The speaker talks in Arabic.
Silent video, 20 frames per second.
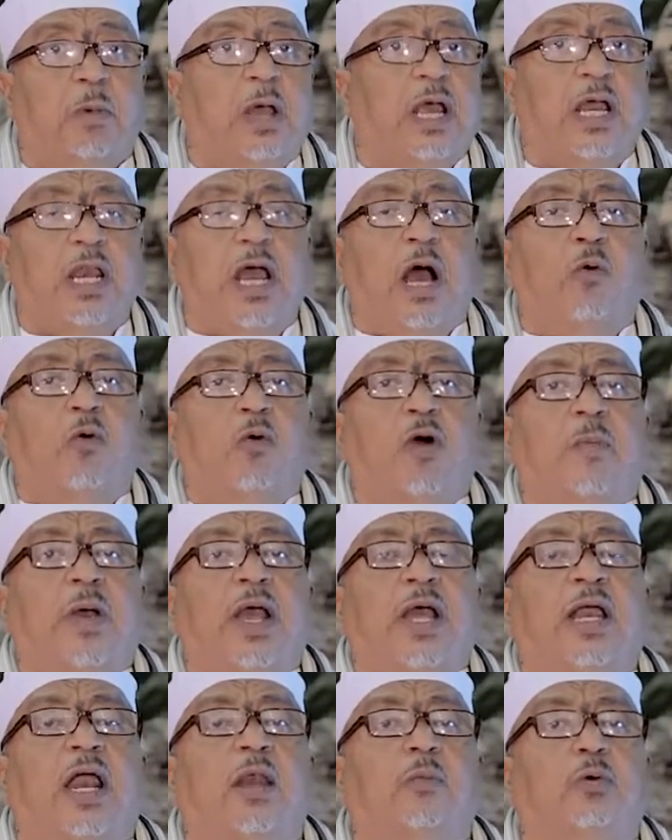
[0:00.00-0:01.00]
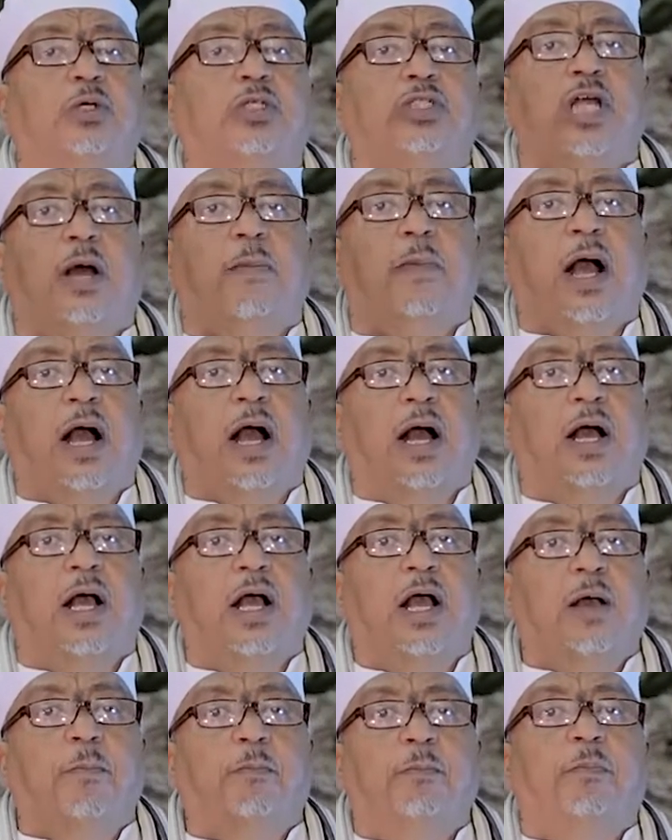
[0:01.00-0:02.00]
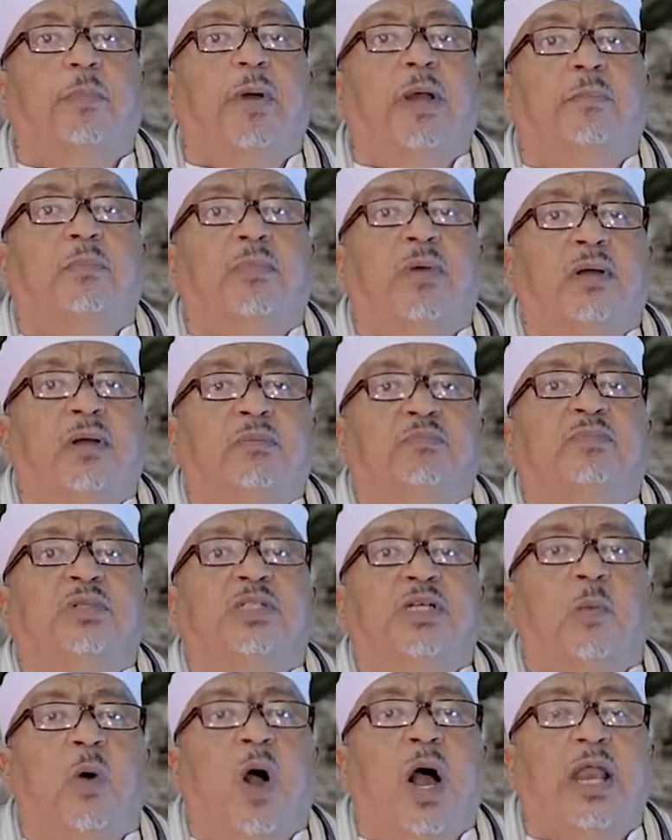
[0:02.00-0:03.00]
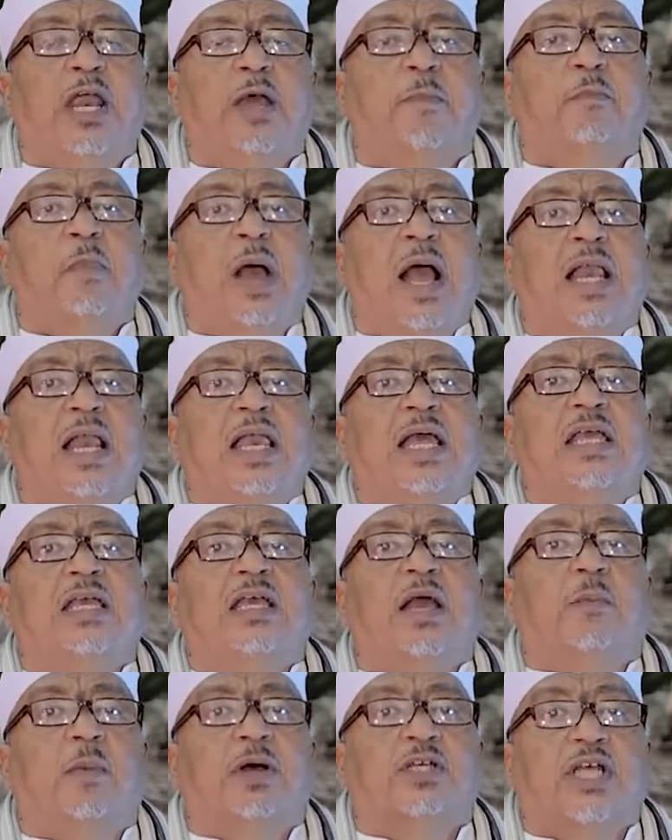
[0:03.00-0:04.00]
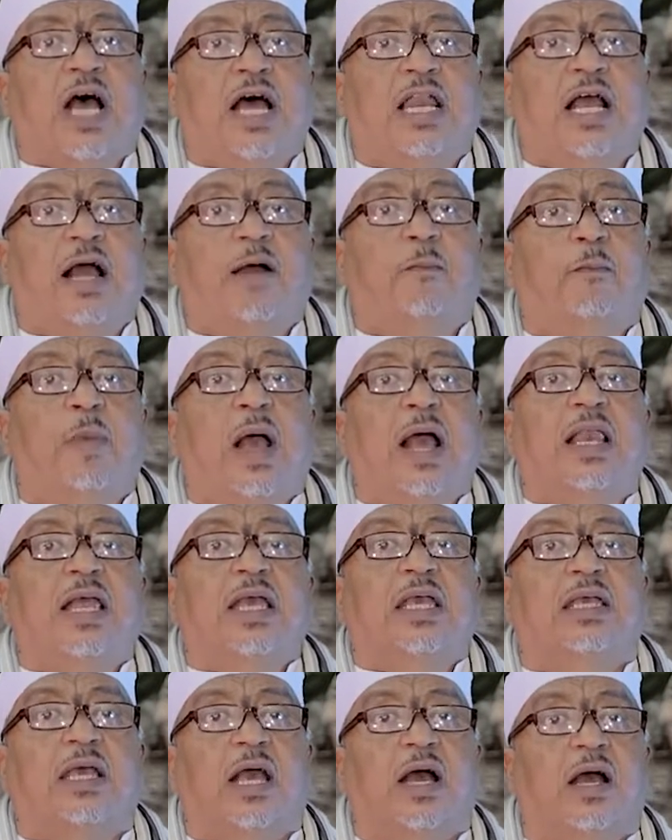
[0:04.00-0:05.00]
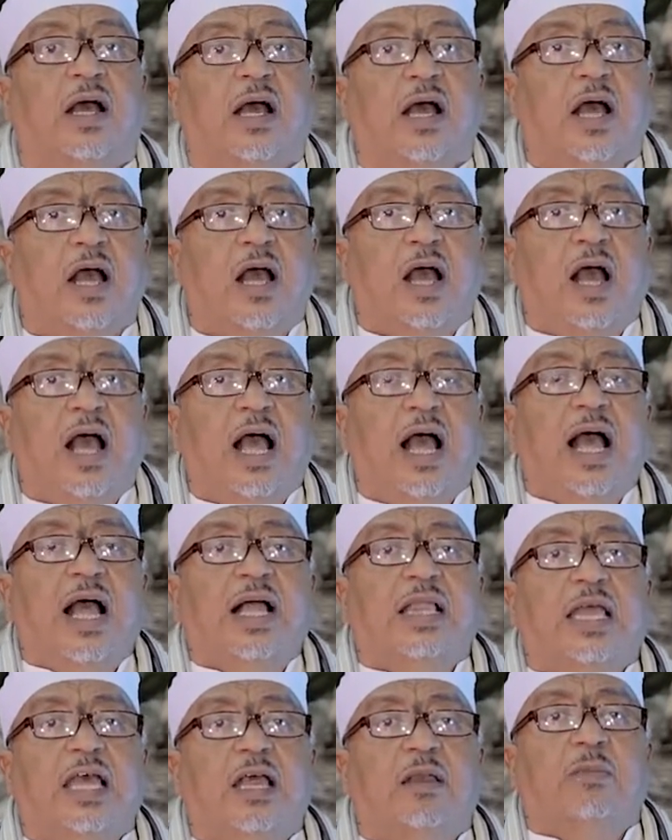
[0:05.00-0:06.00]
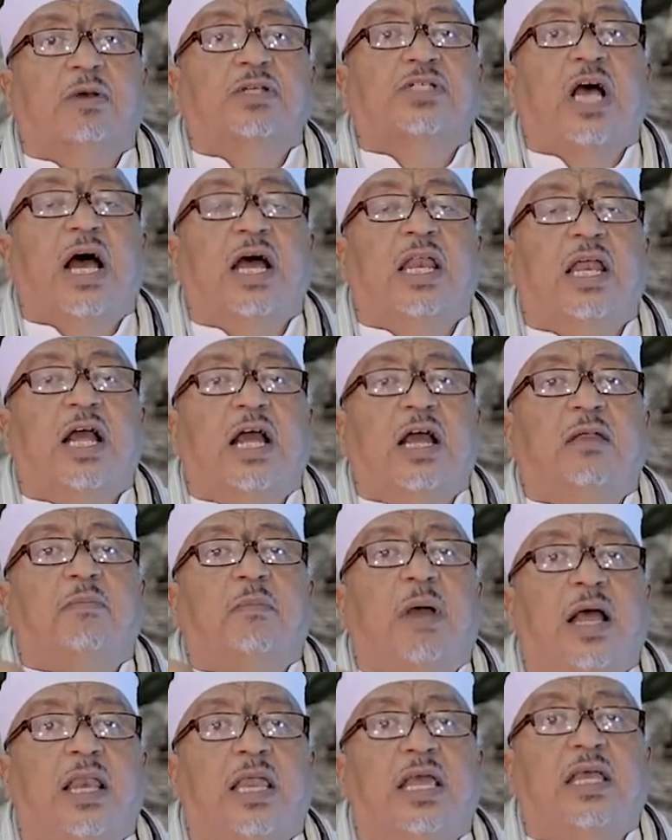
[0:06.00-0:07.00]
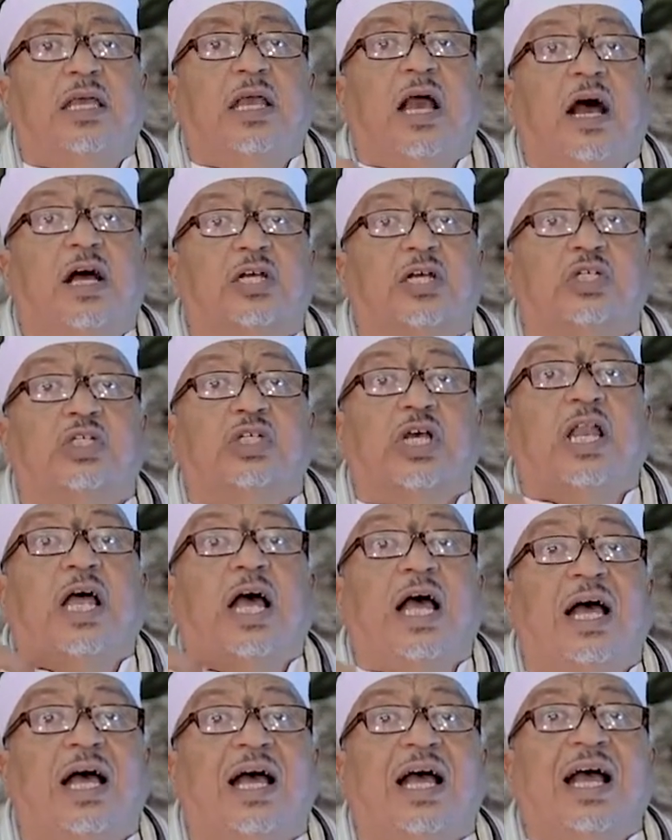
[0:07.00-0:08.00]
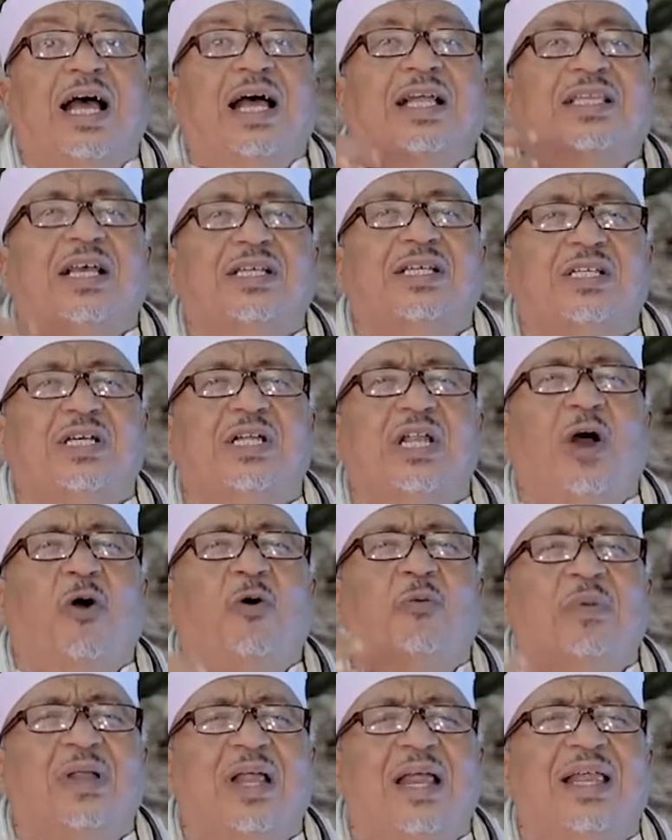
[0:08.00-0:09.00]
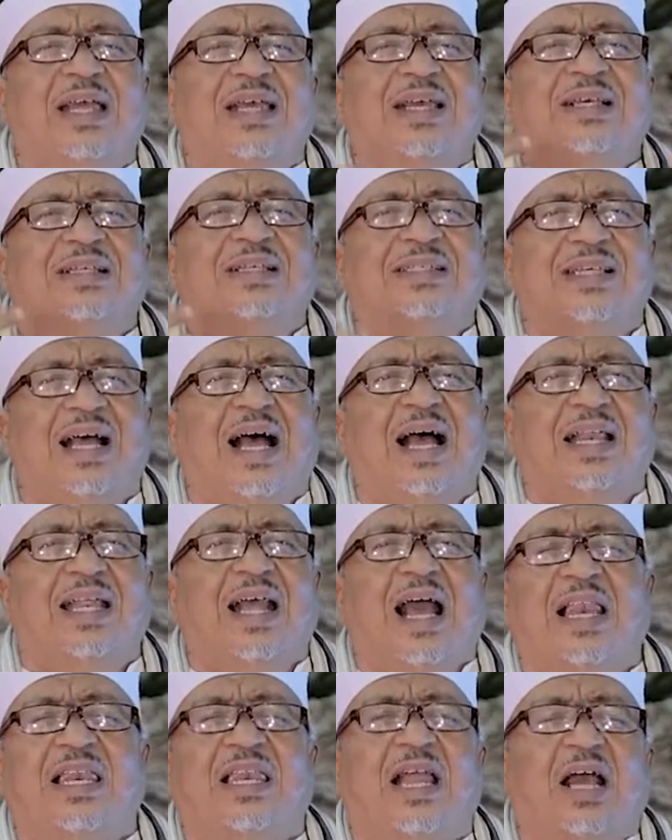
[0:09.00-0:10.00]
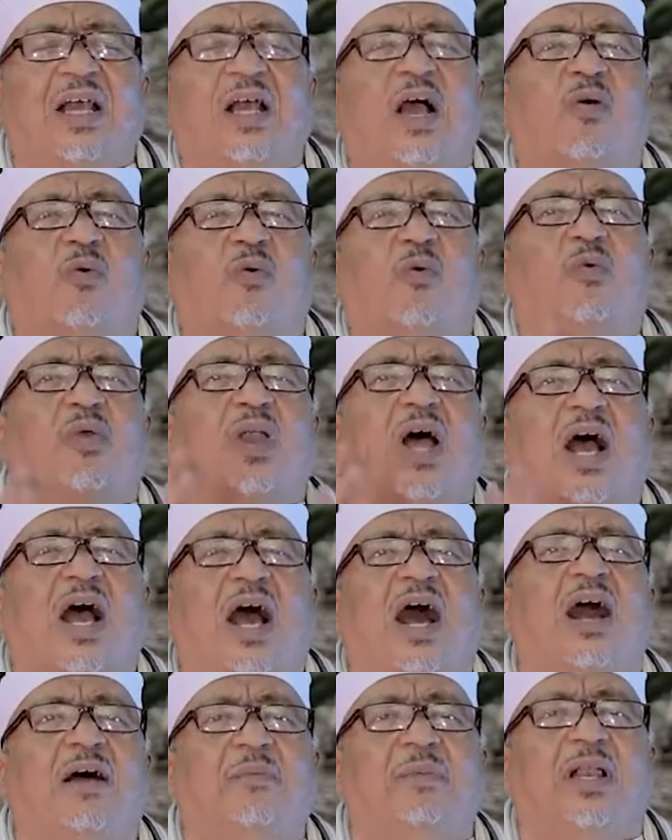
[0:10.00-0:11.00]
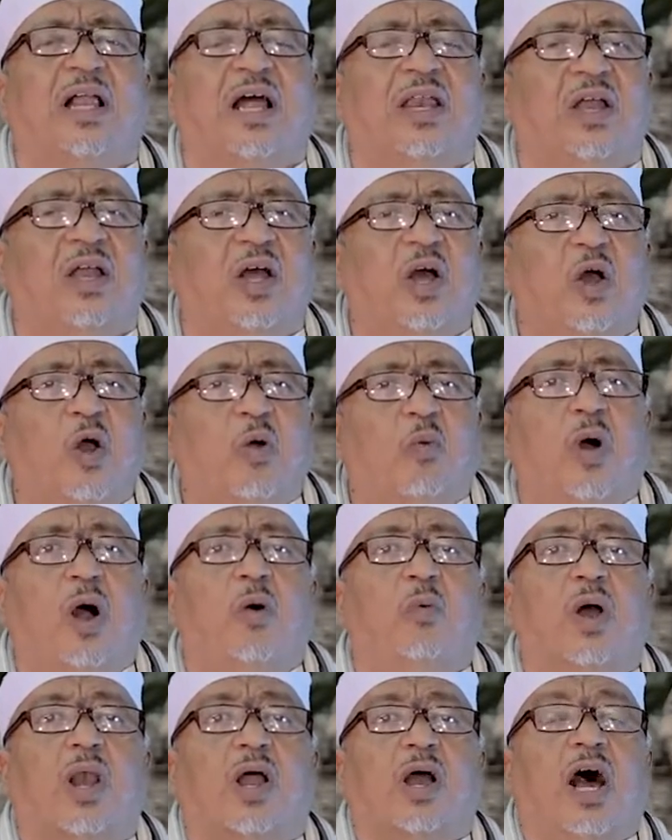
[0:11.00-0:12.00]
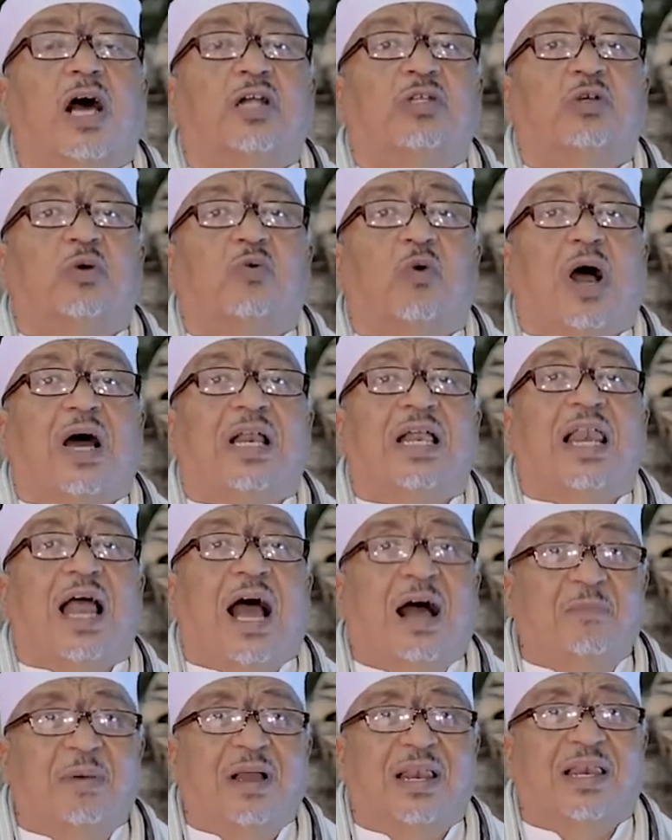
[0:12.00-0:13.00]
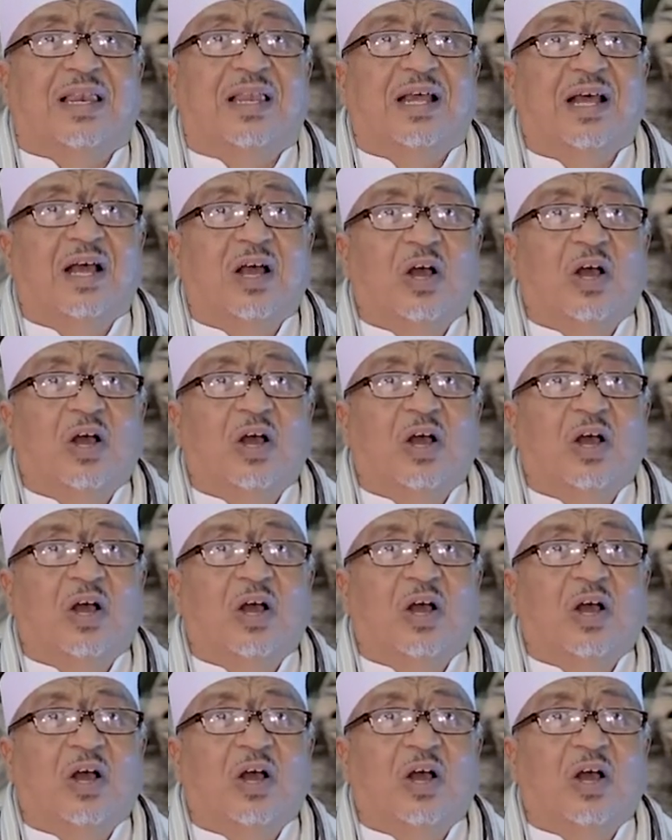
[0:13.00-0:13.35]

بينه وبين المجتمع جوانب ماليه مصالح ماليه هذه المصالح الماليه الصلاه تصنع من الانسان الا يكون خاملا وهو القادر على العمل